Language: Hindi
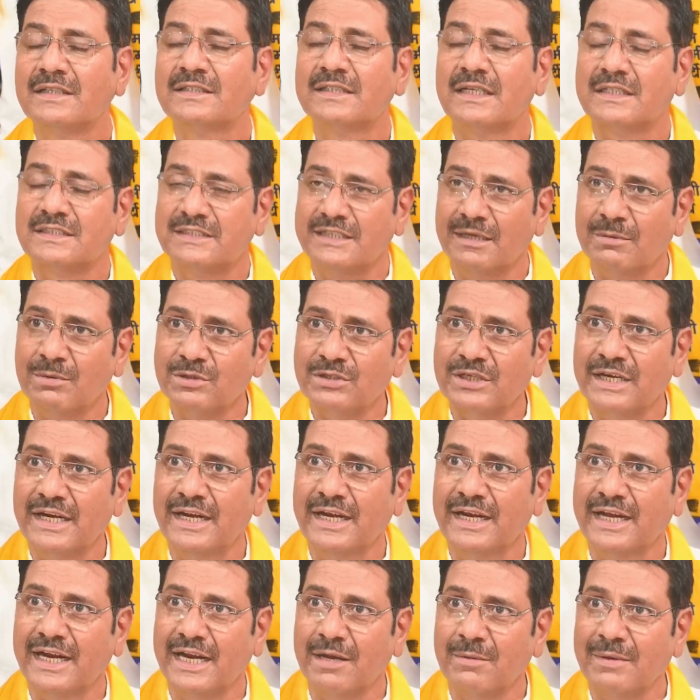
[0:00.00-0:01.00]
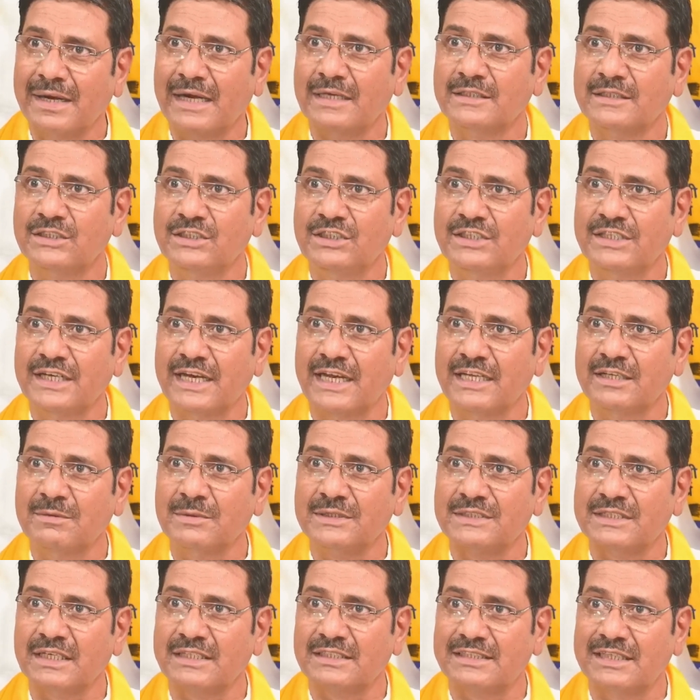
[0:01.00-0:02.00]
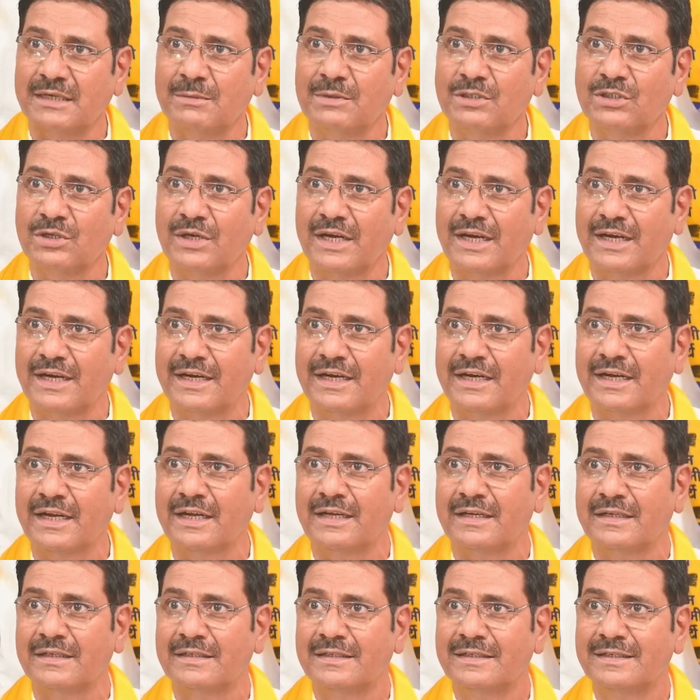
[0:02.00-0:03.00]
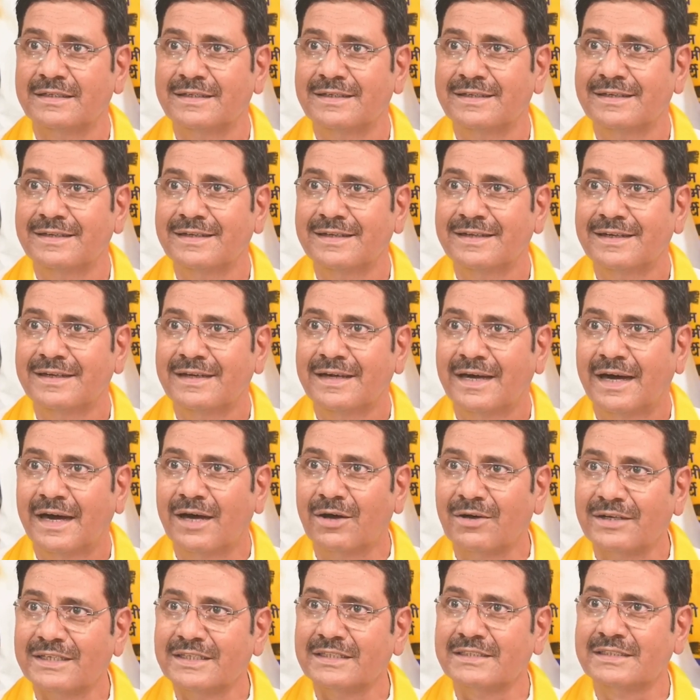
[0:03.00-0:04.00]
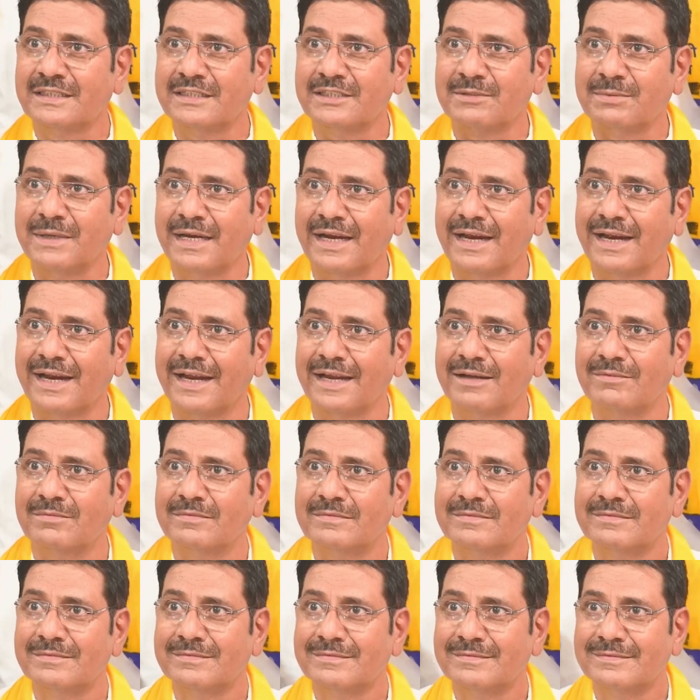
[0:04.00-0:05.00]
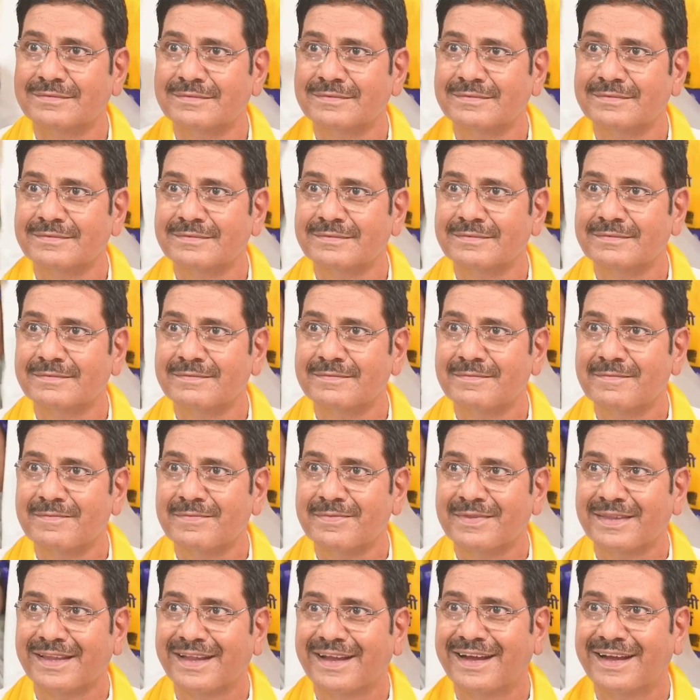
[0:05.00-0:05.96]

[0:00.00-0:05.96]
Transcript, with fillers: चर्चा में तो रहेगा हम राजनीतिक आदि में चर्चा में तो रहेंगे ना तो और किस चीज में रहेंगे हम हाँ?